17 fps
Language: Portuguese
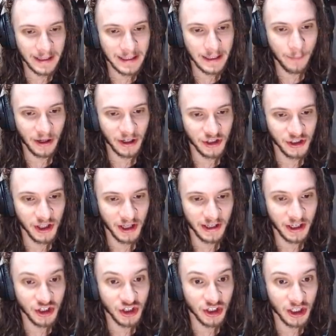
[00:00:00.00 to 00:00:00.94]
essa partida
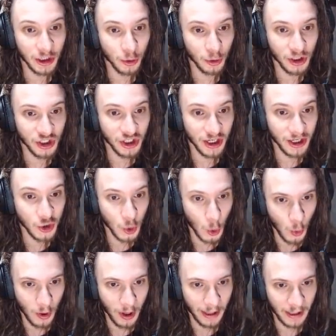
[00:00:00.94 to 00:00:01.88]
aqui, a gente tentou deixar só
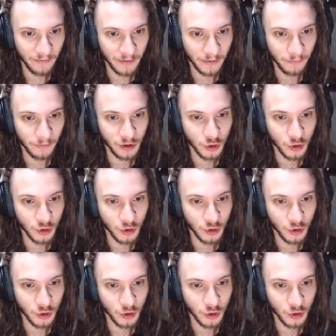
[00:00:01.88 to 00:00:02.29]
um cara vivo e